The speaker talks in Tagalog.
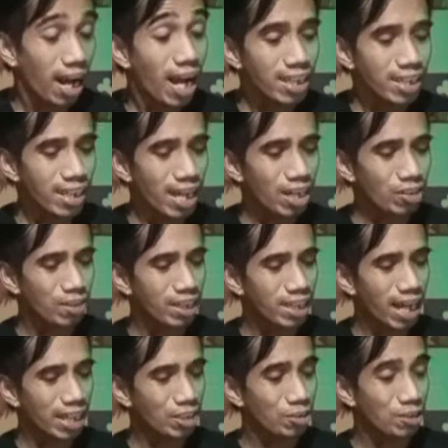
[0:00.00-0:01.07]
At narito na
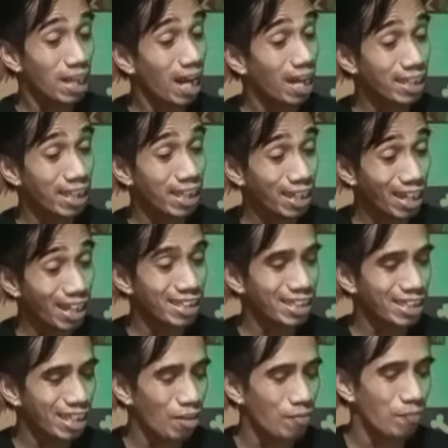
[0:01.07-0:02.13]
tayo sa ating
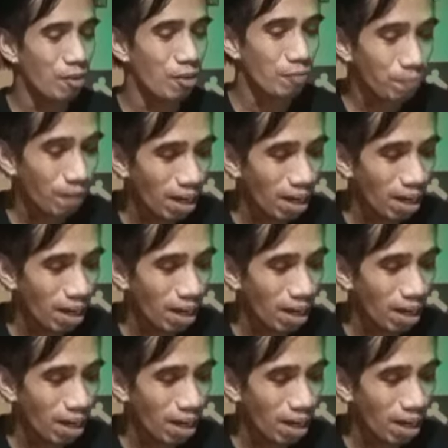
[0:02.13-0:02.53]
race number